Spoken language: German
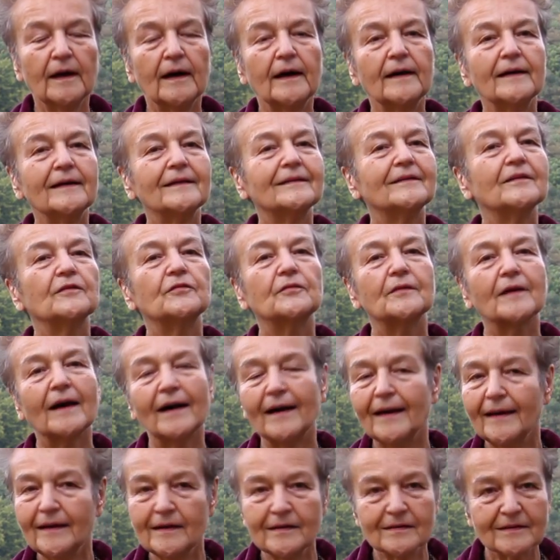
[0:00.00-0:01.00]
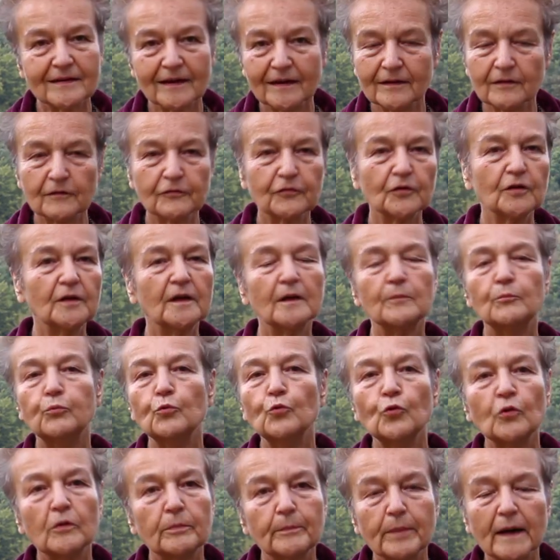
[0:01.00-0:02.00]
Äh, das reicht dann von der
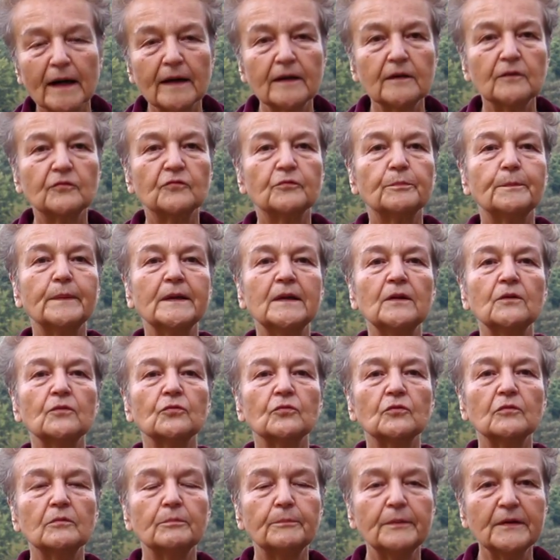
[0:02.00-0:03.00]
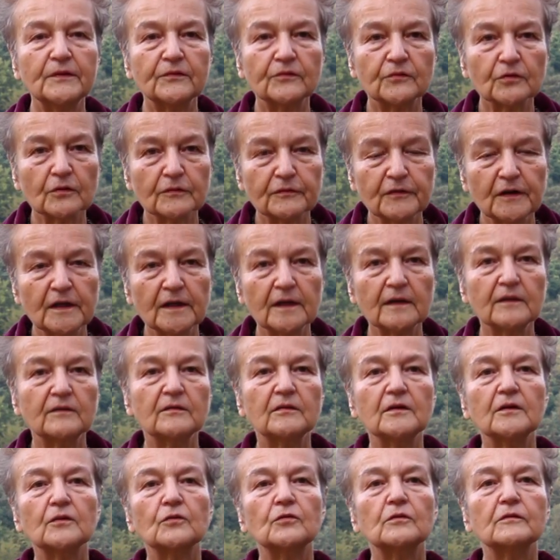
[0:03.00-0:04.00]
Buchpreisbindung bis zur
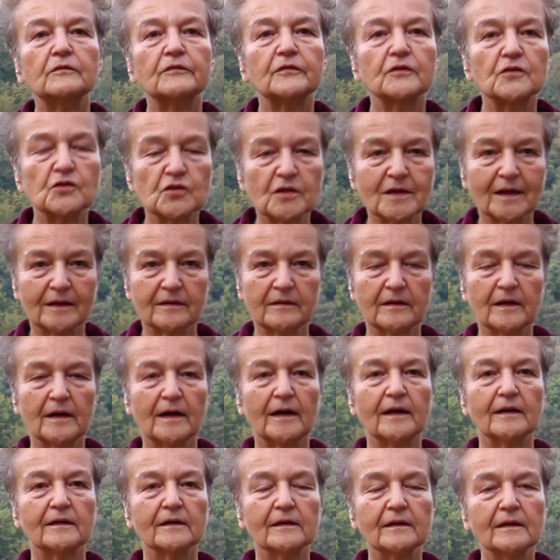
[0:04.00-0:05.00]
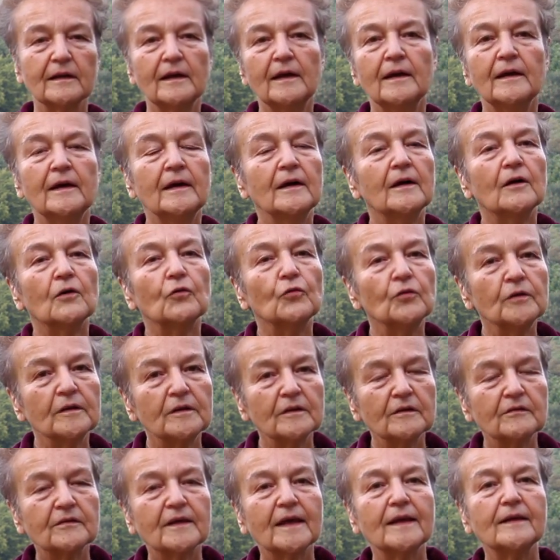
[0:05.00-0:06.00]
Finanzierung von Stadttheatern.
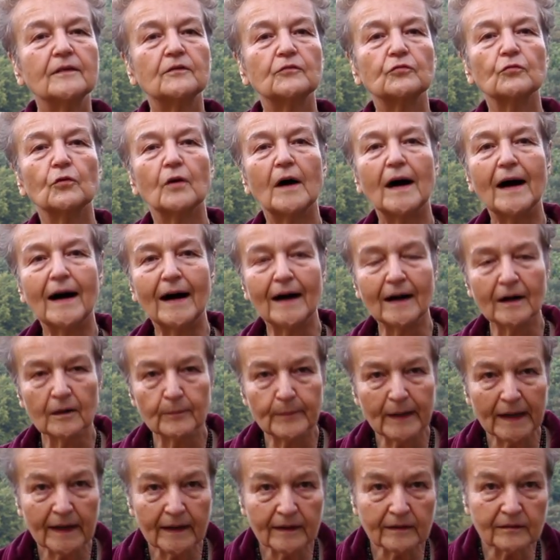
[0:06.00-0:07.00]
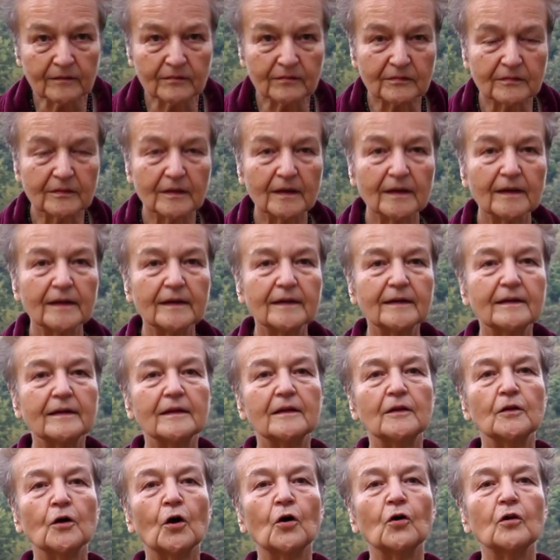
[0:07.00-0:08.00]
Und es geht zu
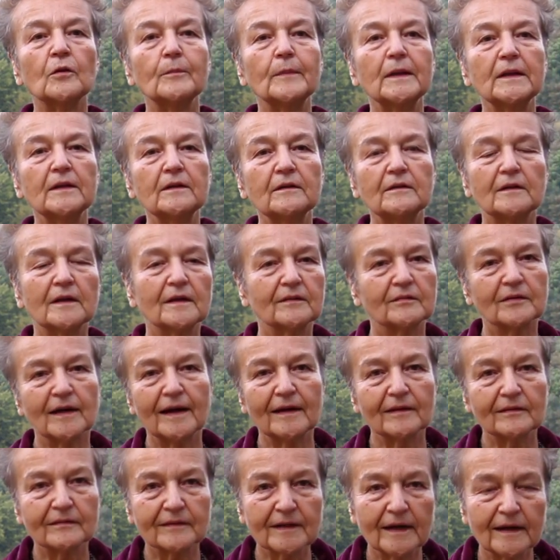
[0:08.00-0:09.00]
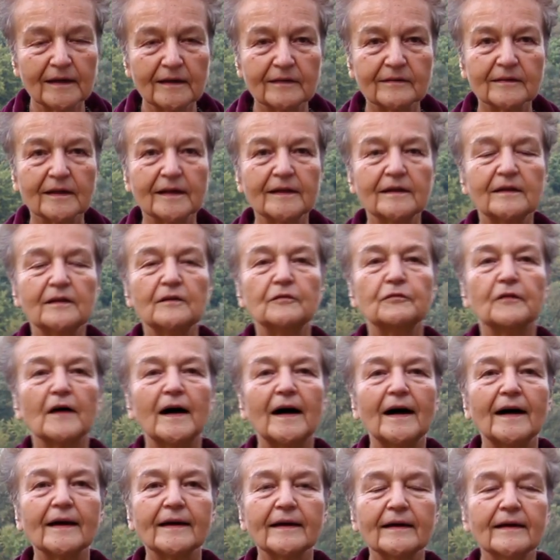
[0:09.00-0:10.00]
Arbeitsnormen. Äh, das heißt, da ist dann die
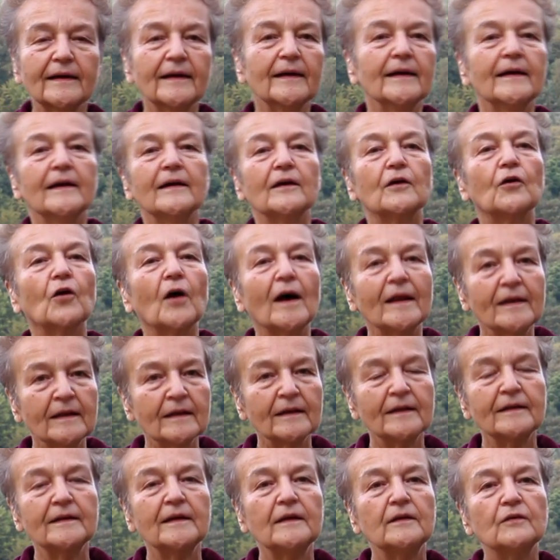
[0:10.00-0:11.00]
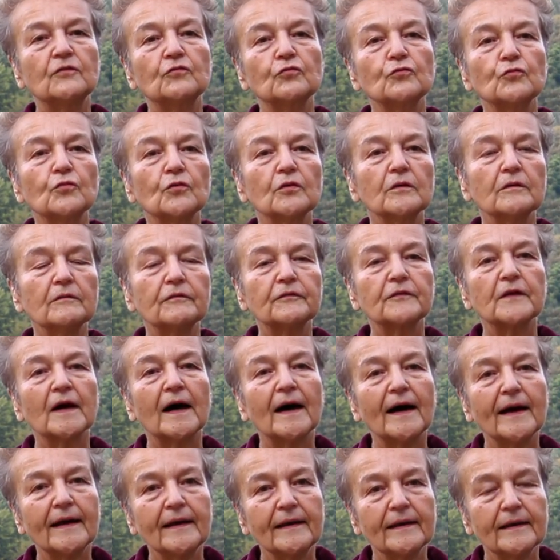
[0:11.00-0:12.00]
Frage, kann denn in Zukunft
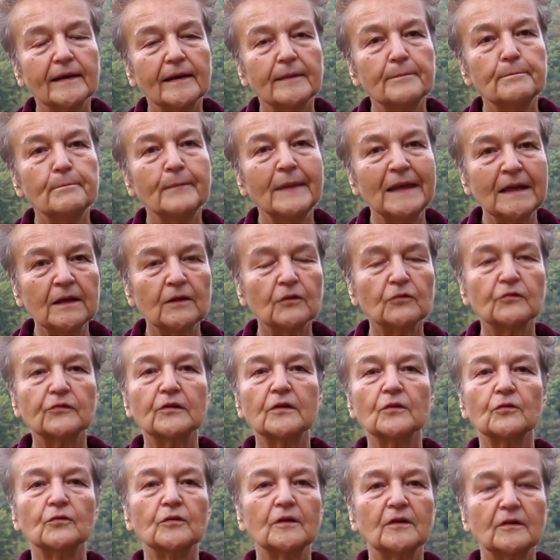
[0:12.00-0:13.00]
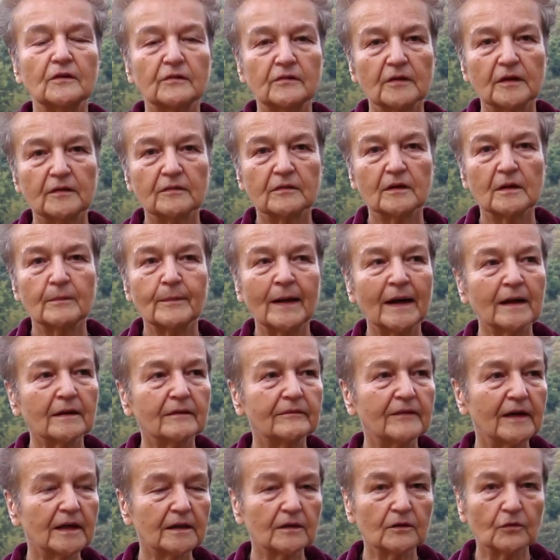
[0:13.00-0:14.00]
ein Mindestlohngesetz
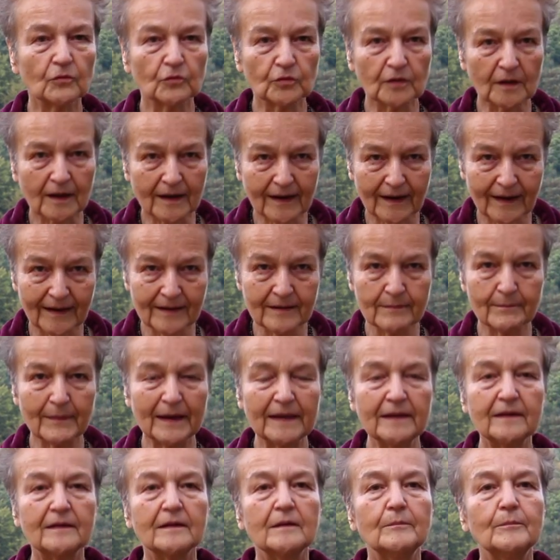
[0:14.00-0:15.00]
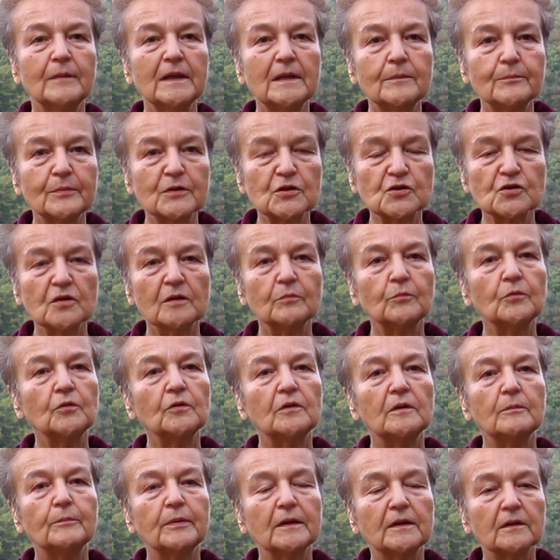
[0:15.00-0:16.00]
gemacht werden oder kann man die Mitbestimmung,
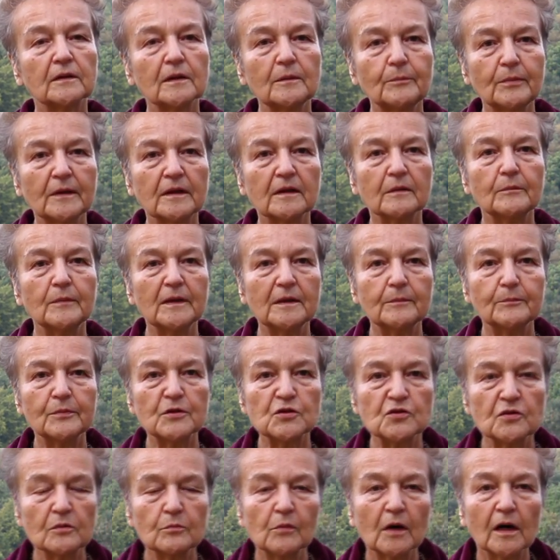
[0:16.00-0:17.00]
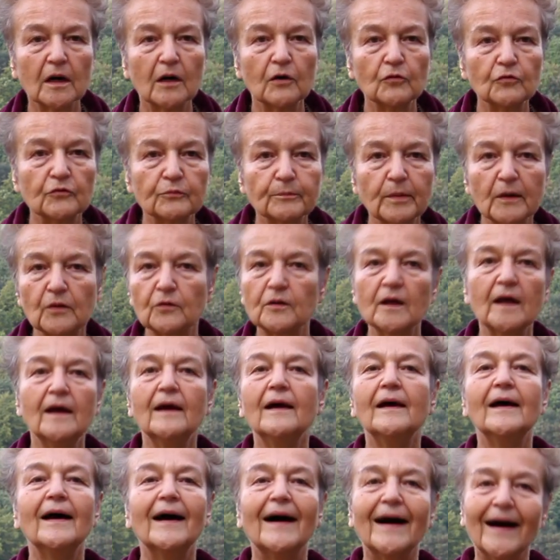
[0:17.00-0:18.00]
die betriebliche Mitbestimmung ausbauen?
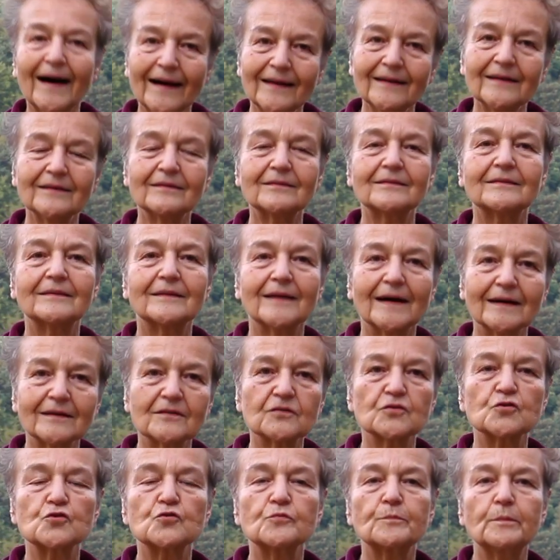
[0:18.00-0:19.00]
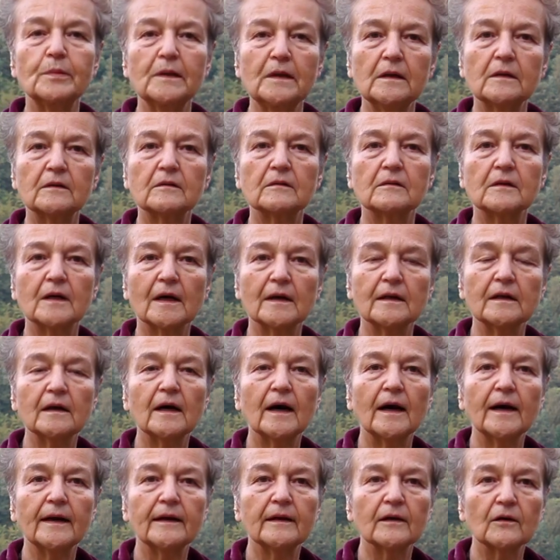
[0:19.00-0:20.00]
Alles das spielt dann
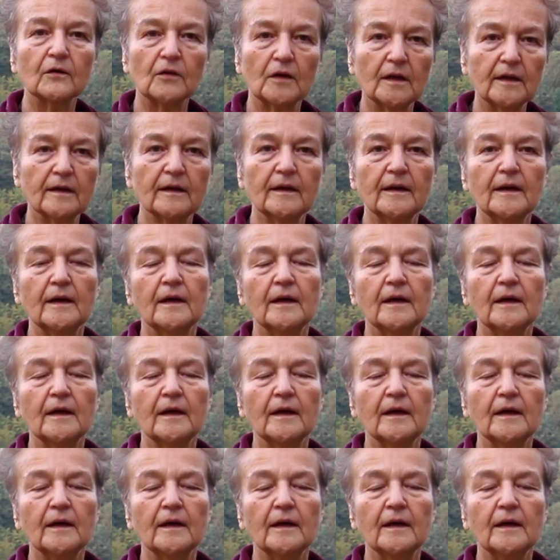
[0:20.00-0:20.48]
eine Rolle.